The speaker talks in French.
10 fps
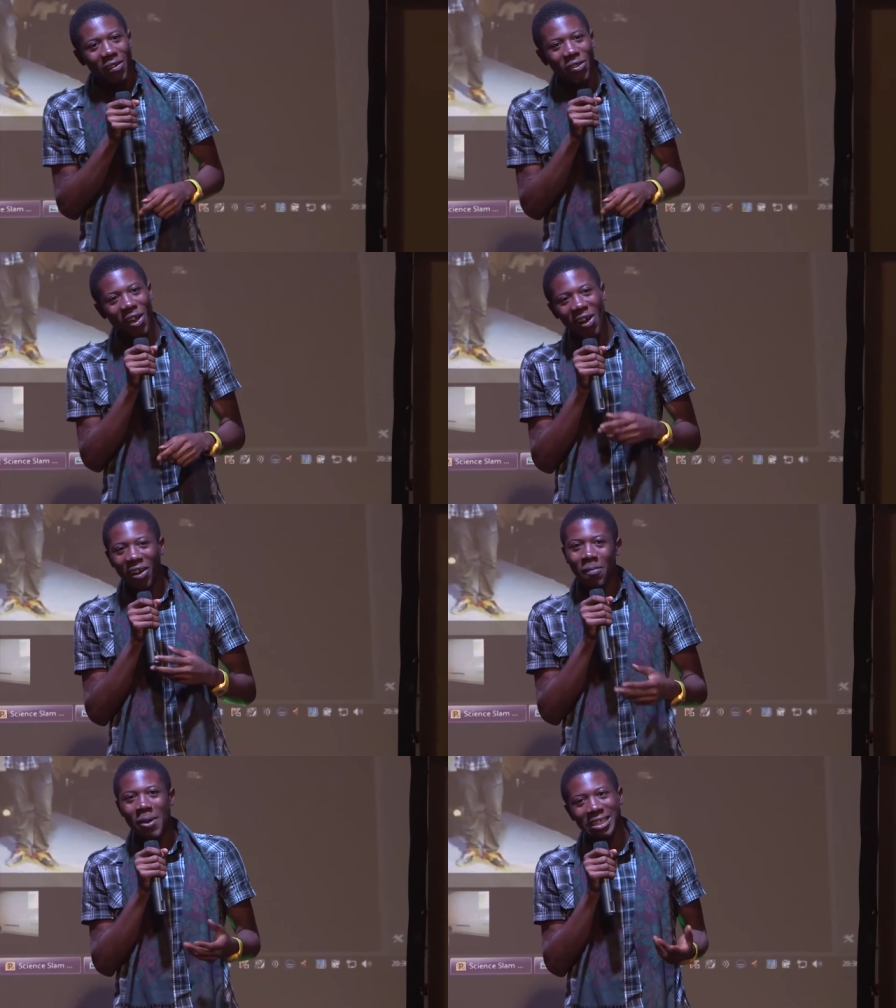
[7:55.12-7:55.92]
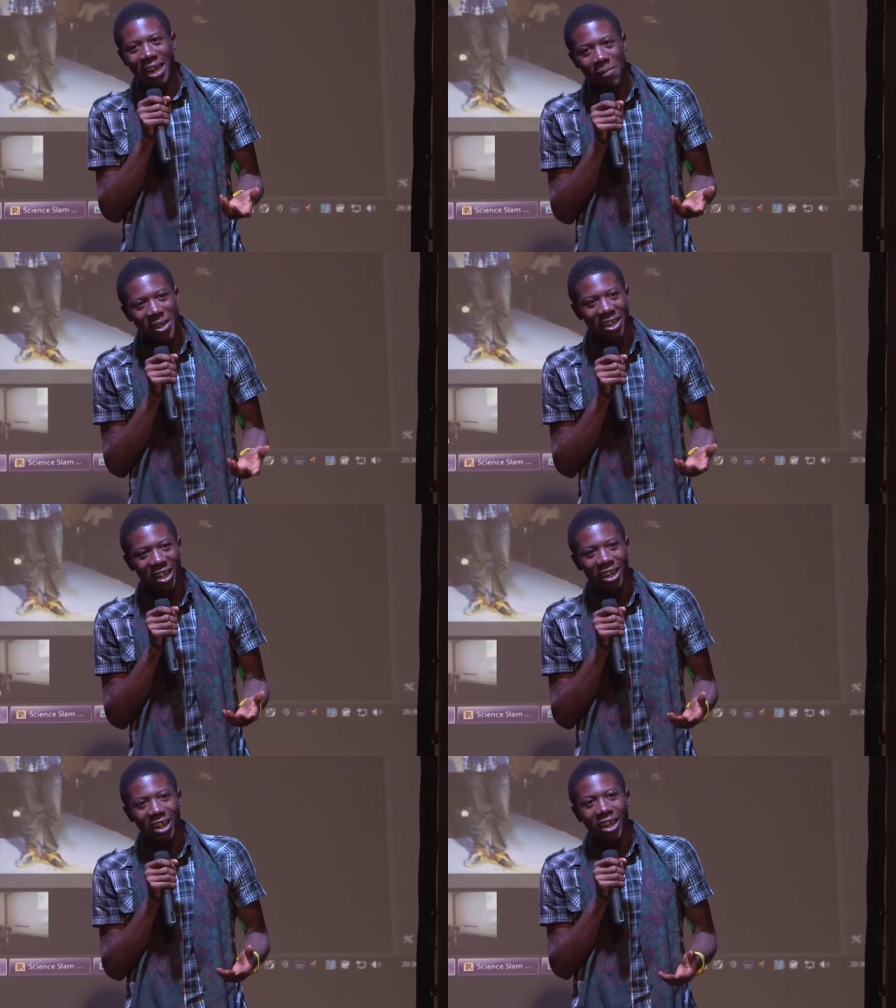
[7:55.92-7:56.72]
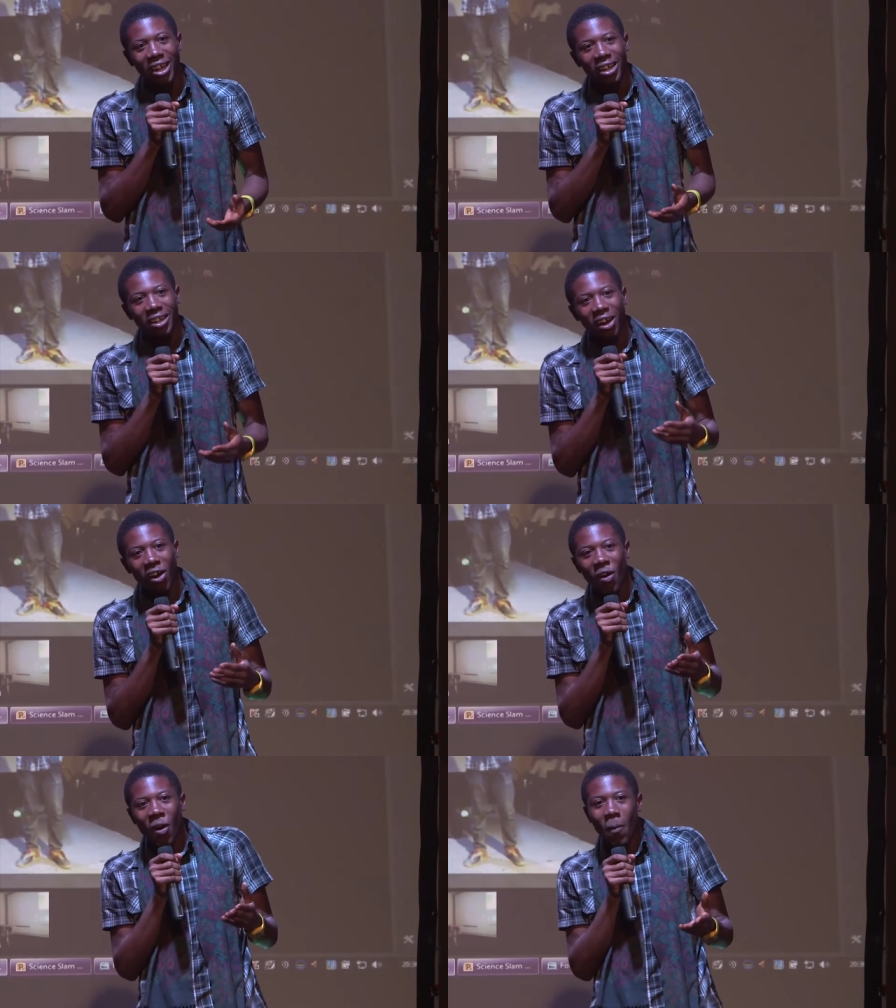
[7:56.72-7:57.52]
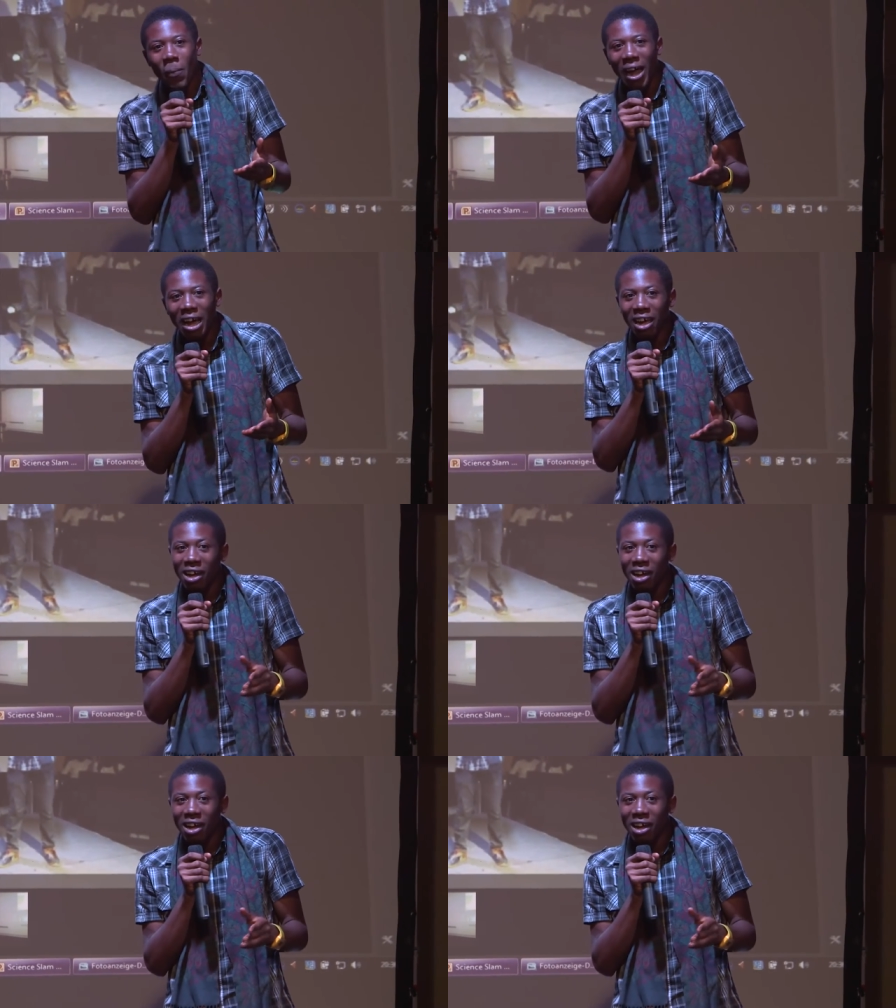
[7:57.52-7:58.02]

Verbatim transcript: Donc, mes amis, on comprend que